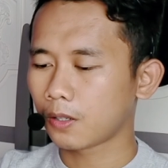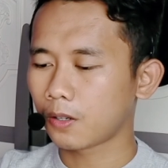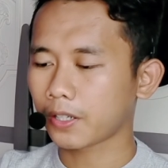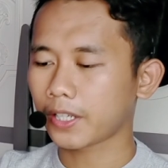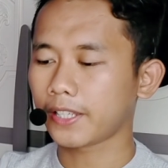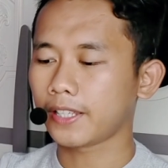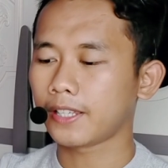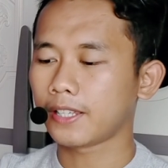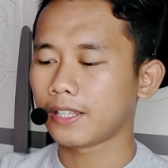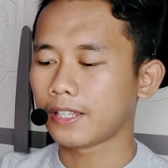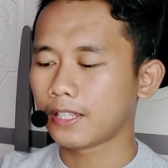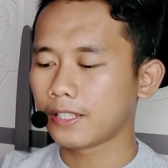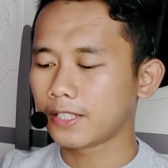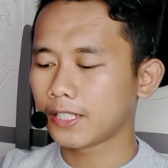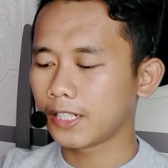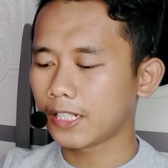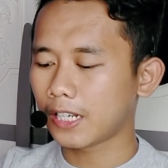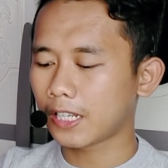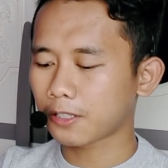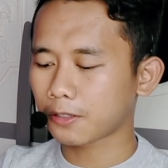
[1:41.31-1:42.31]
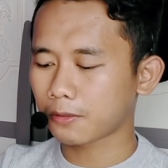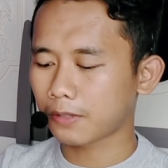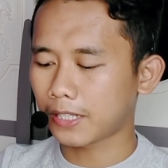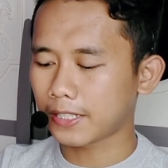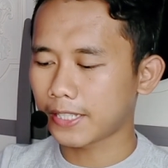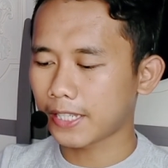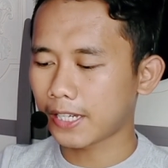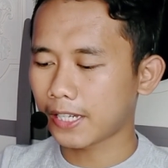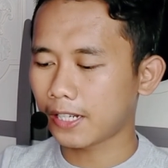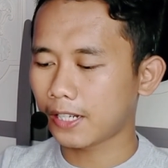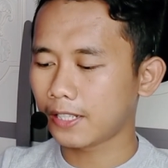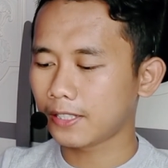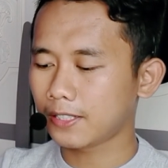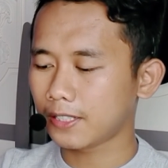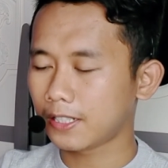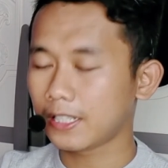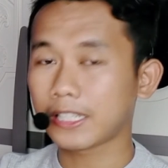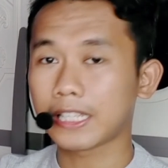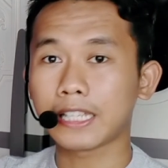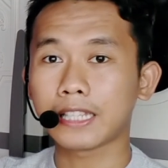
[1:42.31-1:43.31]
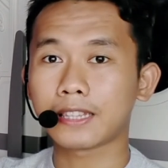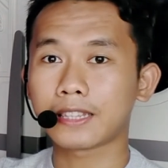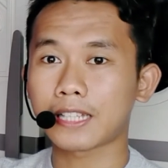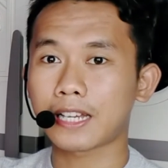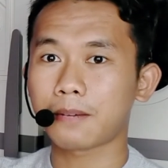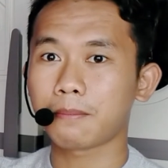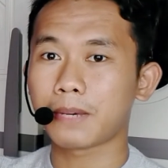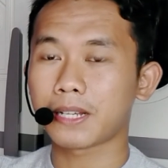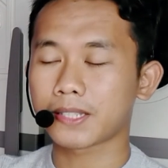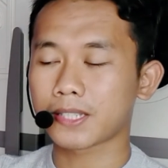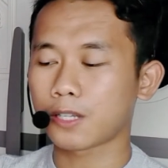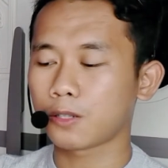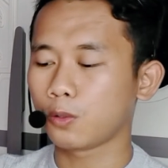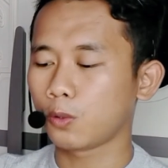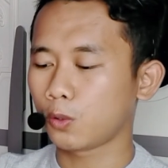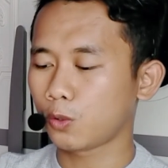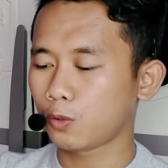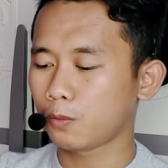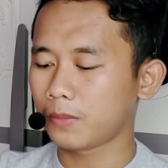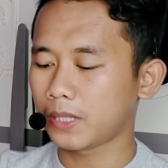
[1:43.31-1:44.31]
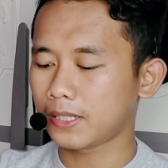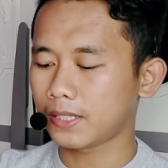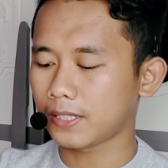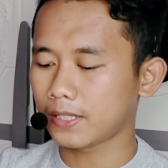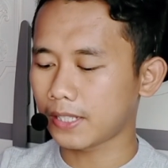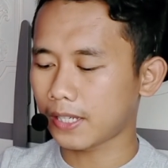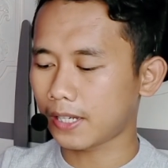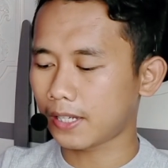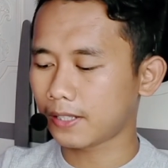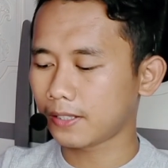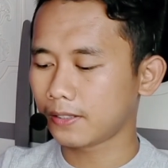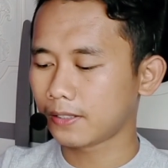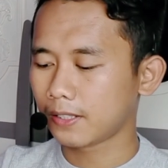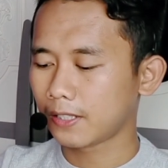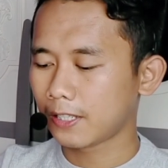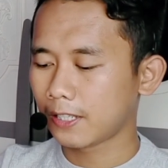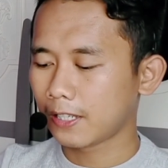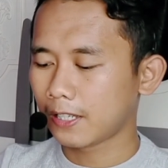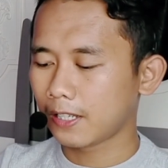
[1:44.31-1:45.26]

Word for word: Oke, jadi langsung aja di sini kita baca dulu misinya.